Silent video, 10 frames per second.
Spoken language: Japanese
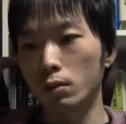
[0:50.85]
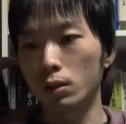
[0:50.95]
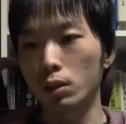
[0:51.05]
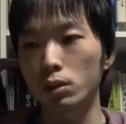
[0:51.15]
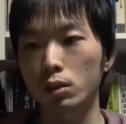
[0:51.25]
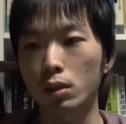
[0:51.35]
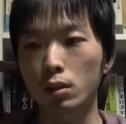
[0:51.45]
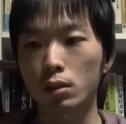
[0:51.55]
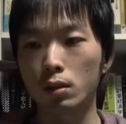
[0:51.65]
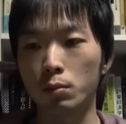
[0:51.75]
私から
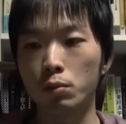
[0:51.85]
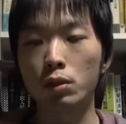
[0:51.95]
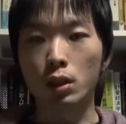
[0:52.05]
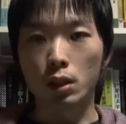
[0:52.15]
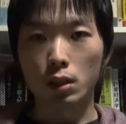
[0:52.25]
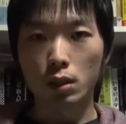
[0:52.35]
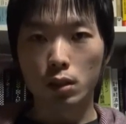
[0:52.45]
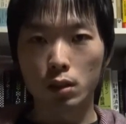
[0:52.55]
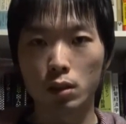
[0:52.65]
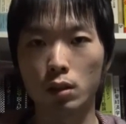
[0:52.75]
言ったら無理
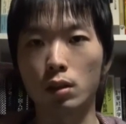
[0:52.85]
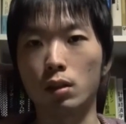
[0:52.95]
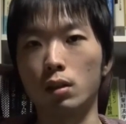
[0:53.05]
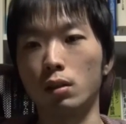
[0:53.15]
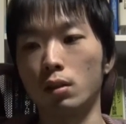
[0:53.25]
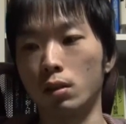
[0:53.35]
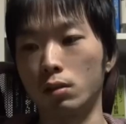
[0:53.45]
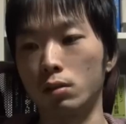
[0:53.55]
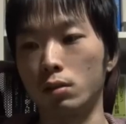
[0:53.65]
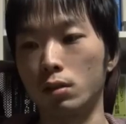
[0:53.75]
なん
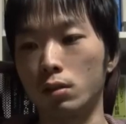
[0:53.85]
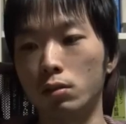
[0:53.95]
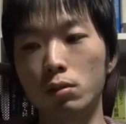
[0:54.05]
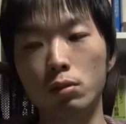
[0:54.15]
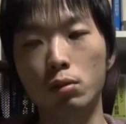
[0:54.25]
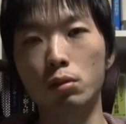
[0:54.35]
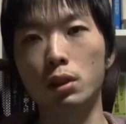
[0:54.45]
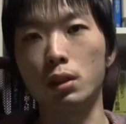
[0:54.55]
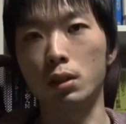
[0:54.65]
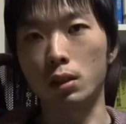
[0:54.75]
ですよね有効
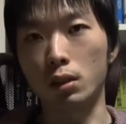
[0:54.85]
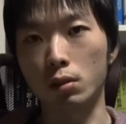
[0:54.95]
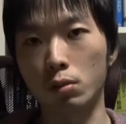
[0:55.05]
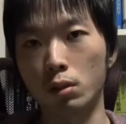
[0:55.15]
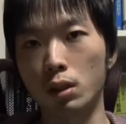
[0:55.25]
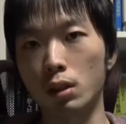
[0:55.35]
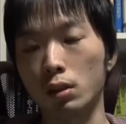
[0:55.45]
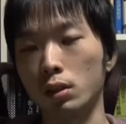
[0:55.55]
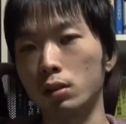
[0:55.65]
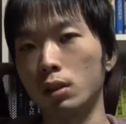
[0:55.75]
ではないこれか
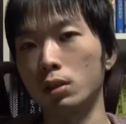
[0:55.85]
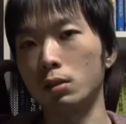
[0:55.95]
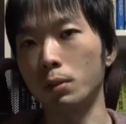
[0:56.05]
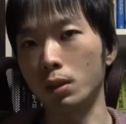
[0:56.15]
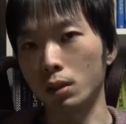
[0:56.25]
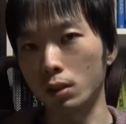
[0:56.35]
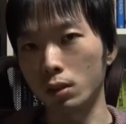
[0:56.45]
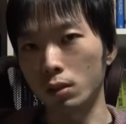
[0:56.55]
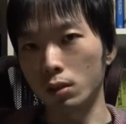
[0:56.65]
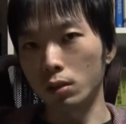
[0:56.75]
ら撤退すべきだっ
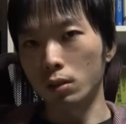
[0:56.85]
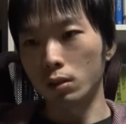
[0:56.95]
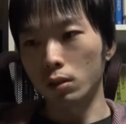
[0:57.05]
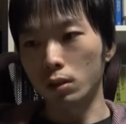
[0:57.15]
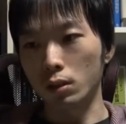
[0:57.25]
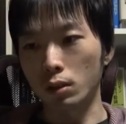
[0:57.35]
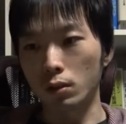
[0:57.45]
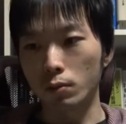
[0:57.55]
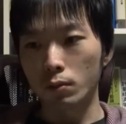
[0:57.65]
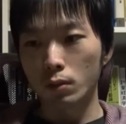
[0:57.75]

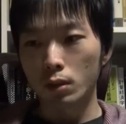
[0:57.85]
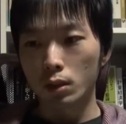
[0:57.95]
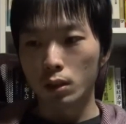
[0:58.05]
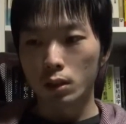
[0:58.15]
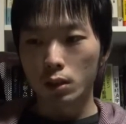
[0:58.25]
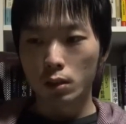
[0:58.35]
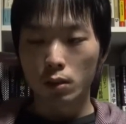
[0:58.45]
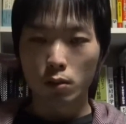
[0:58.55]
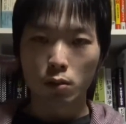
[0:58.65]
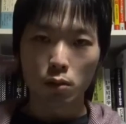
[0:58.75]
て
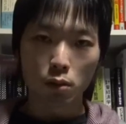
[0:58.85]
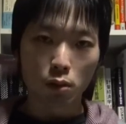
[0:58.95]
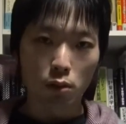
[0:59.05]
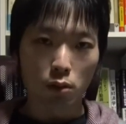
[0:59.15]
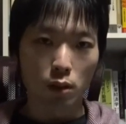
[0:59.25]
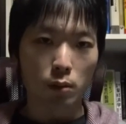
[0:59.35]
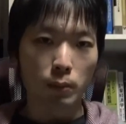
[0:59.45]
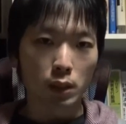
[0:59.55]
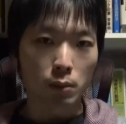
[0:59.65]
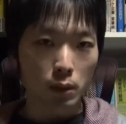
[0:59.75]
こういう本を読んで
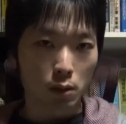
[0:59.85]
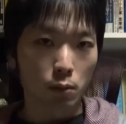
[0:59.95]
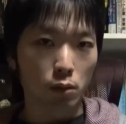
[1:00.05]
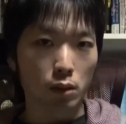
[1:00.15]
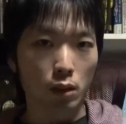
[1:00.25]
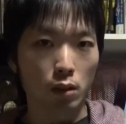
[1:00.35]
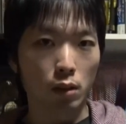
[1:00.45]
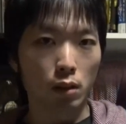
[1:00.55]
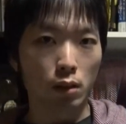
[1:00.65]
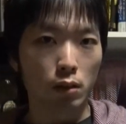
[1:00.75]
ますます思っちゃっ
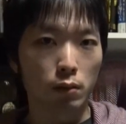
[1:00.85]
て